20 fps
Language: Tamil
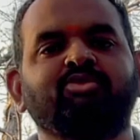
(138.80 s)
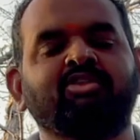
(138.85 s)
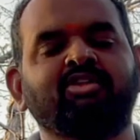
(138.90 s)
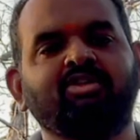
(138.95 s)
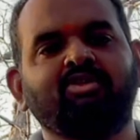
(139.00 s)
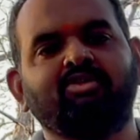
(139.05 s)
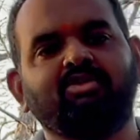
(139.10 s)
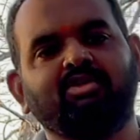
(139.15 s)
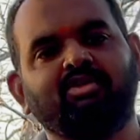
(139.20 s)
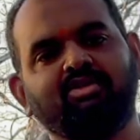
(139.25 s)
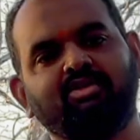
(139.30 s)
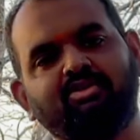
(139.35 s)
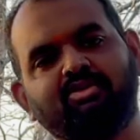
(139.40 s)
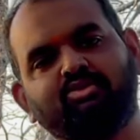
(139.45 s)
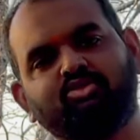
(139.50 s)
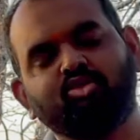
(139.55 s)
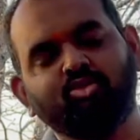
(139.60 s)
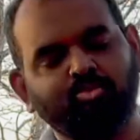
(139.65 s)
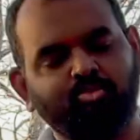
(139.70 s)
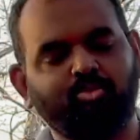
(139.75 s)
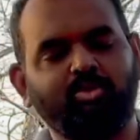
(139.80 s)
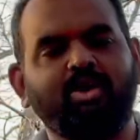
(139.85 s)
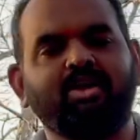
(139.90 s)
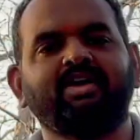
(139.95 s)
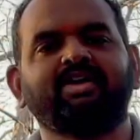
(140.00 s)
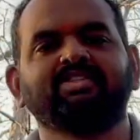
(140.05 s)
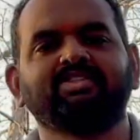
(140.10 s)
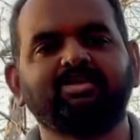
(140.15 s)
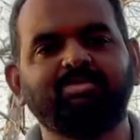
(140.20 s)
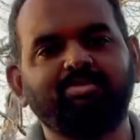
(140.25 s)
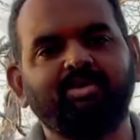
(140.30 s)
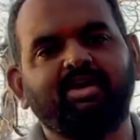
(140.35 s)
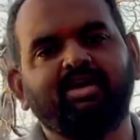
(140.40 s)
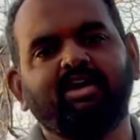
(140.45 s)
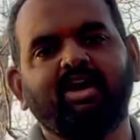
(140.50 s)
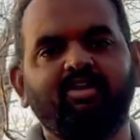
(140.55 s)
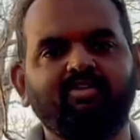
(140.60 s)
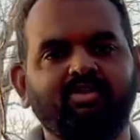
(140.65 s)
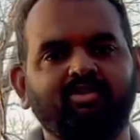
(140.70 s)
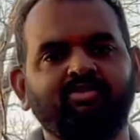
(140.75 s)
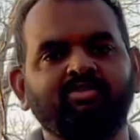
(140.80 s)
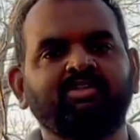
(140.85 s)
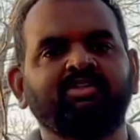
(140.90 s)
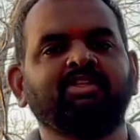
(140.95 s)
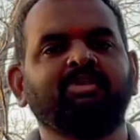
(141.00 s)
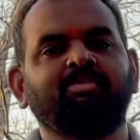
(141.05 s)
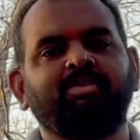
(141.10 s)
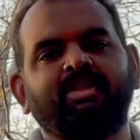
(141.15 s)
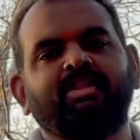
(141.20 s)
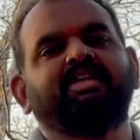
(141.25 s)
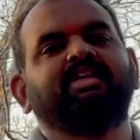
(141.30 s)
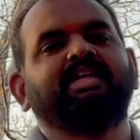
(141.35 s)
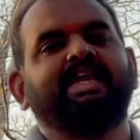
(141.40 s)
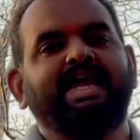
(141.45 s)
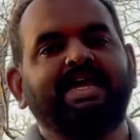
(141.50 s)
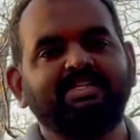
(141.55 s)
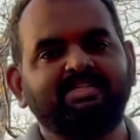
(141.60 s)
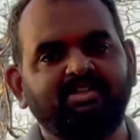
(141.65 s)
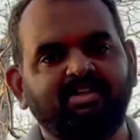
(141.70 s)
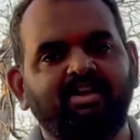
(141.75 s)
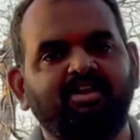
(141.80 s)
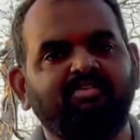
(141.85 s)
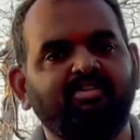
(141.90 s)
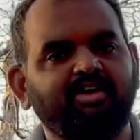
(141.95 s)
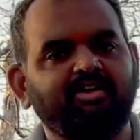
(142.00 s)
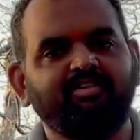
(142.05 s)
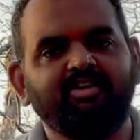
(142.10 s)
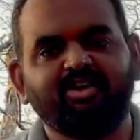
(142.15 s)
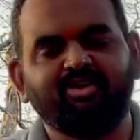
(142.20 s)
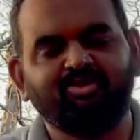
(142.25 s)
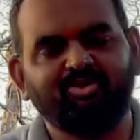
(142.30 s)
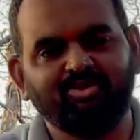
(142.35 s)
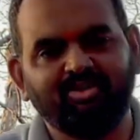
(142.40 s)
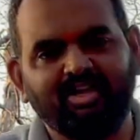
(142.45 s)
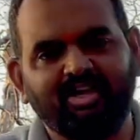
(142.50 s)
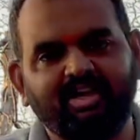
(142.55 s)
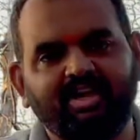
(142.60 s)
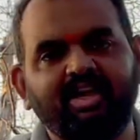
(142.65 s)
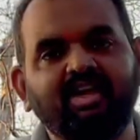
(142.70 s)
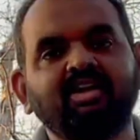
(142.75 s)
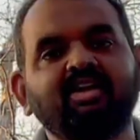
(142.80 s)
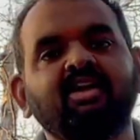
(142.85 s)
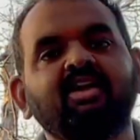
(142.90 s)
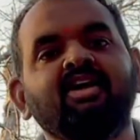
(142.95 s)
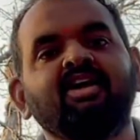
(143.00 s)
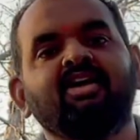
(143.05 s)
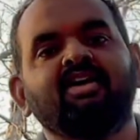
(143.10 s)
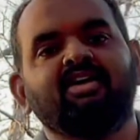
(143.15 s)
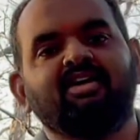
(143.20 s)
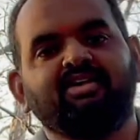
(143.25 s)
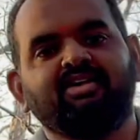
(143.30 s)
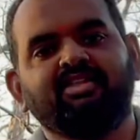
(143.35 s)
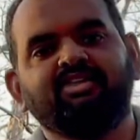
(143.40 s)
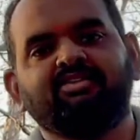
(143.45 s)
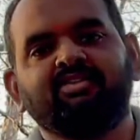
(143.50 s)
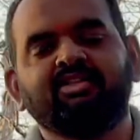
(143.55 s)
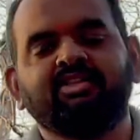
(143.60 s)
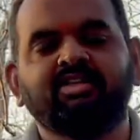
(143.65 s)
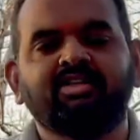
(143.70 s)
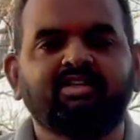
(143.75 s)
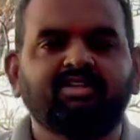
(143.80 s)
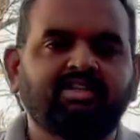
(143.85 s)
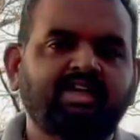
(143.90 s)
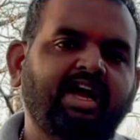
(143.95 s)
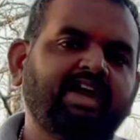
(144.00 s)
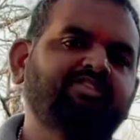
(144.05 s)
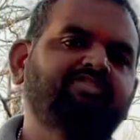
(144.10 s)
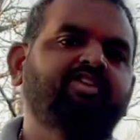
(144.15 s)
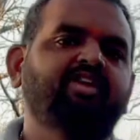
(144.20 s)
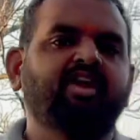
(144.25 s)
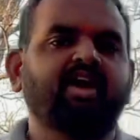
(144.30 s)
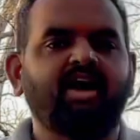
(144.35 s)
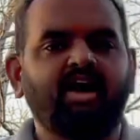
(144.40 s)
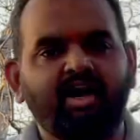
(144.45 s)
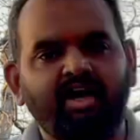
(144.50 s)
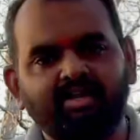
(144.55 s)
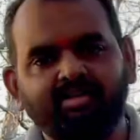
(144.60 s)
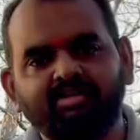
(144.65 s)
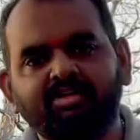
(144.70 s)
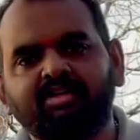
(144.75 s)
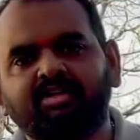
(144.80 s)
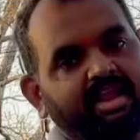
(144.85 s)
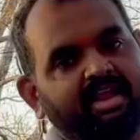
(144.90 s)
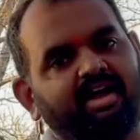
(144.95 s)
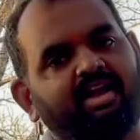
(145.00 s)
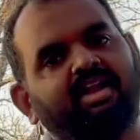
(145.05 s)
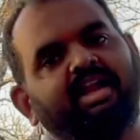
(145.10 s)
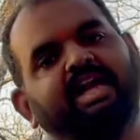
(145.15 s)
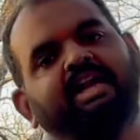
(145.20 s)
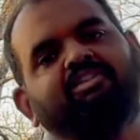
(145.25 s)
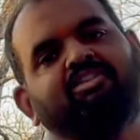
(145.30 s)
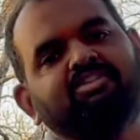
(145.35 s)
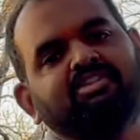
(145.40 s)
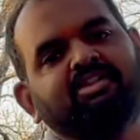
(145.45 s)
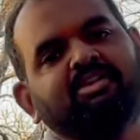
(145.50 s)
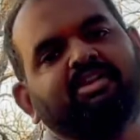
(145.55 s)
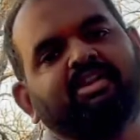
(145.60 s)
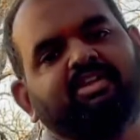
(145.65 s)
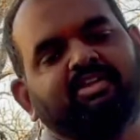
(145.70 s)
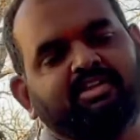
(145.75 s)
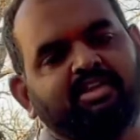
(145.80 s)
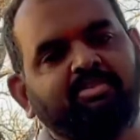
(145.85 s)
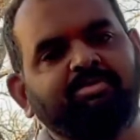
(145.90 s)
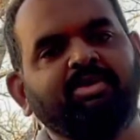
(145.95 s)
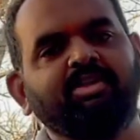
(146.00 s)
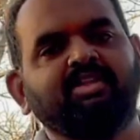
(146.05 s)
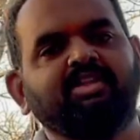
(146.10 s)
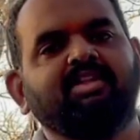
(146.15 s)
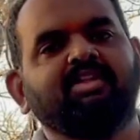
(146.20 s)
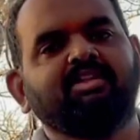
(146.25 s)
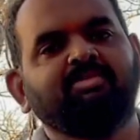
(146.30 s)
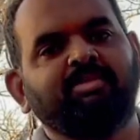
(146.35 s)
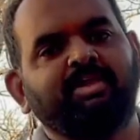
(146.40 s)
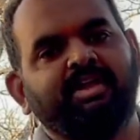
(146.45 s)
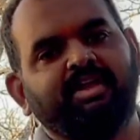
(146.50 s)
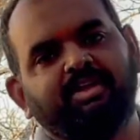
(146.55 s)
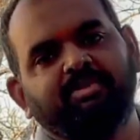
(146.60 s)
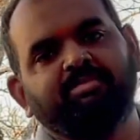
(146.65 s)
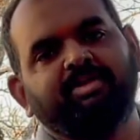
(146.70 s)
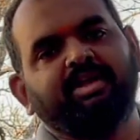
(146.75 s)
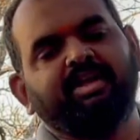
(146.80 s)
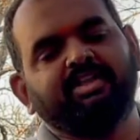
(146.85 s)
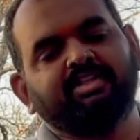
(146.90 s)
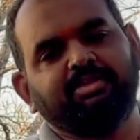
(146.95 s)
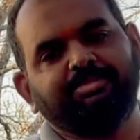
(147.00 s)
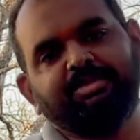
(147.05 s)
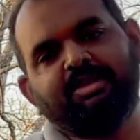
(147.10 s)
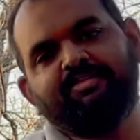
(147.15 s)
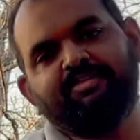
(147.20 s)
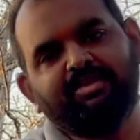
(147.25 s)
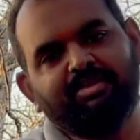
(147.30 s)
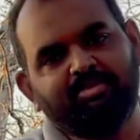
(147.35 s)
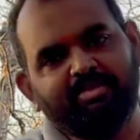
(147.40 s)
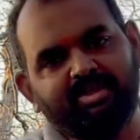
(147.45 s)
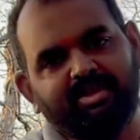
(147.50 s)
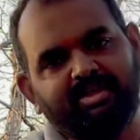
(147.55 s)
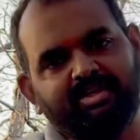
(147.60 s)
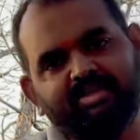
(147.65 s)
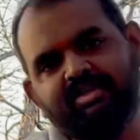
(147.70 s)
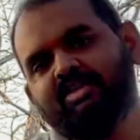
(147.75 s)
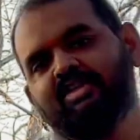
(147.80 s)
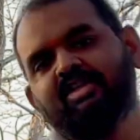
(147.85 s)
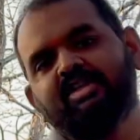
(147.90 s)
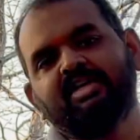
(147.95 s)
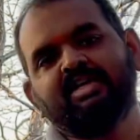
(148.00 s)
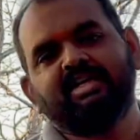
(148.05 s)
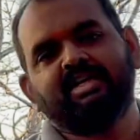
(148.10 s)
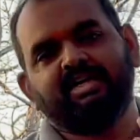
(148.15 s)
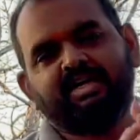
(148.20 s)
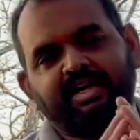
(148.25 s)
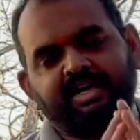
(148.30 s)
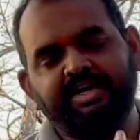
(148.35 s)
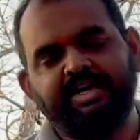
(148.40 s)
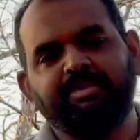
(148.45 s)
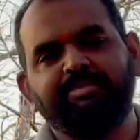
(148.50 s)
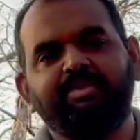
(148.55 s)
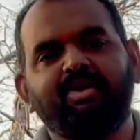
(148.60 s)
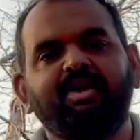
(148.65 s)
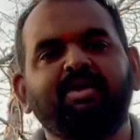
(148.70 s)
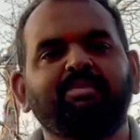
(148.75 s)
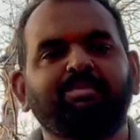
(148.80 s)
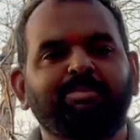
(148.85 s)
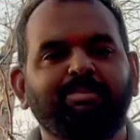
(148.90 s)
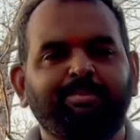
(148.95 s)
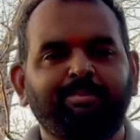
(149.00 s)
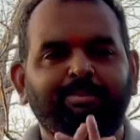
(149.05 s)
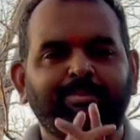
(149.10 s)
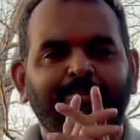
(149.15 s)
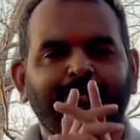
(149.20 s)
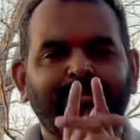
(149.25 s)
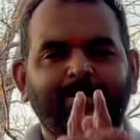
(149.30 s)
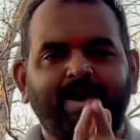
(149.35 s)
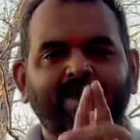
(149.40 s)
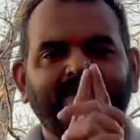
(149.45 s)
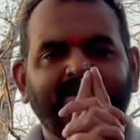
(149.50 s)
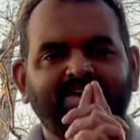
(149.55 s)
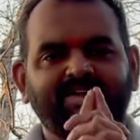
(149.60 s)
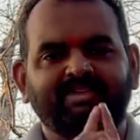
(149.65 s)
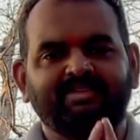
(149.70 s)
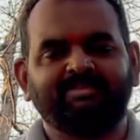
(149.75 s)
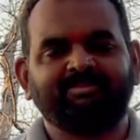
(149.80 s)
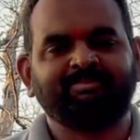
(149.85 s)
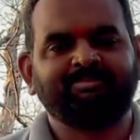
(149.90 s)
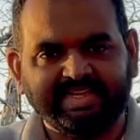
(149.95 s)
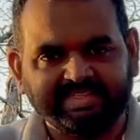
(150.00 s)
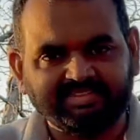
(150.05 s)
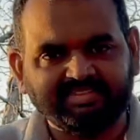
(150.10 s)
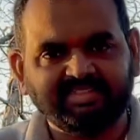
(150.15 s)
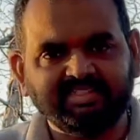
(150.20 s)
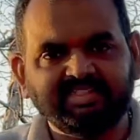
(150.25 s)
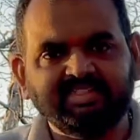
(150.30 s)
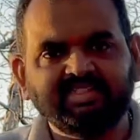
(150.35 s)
வந்து சூப்பராக நடிச்சிருப்பார் அவருக்கு வந்து இந்த படத்துக்கு நேஷ்னல் அவார்டு வேறு கொடுத்தாங்க இது வந்து நாட் ஃபார் ஆல் எல்லா லாங்குவேஜ்லேயும் இருக்குது தமிழ் தெலுங்கு மலையாளம் எல்லாத்துலேயுமே அவைலபிளாக இருக்குது கண்டிப்பாக பாருங்கள் நெக்ஸ்ட்டு